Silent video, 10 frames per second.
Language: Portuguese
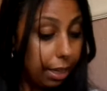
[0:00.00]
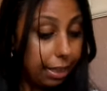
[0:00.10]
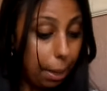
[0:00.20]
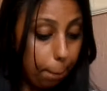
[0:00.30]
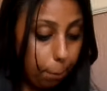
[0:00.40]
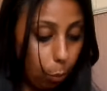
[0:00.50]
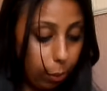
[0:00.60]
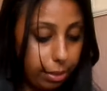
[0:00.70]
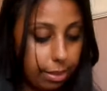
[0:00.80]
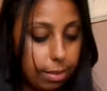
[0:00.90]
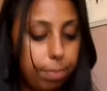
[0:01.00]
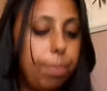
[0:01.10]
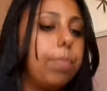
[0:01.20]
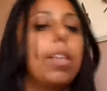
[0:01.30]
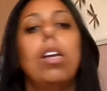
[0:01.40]
Depois
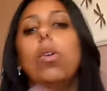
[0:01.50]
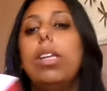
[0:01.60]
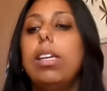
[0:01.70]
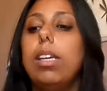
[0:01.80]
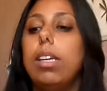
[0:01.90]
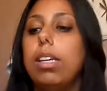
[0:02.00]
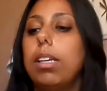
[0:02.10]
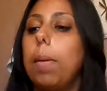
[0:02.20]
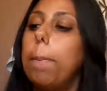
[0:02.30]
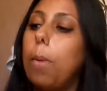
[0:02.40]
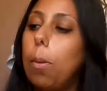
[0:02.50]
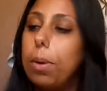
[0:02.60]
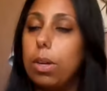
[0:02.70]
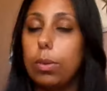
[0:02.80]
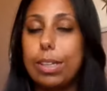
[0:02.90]
eu li
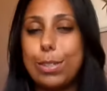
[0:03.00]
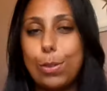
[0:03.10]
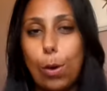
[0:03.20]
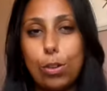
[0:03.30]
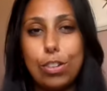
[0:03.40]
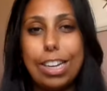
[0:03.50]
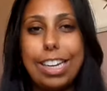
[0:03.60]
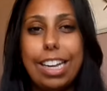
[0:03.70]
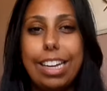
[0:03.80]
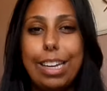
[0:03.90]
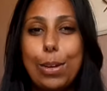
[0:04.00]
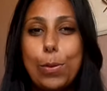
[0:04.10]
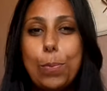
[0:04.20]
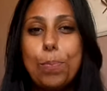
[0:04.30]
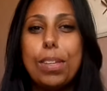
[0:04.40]
Pobre Não Tem Sorte, da Leila Rego,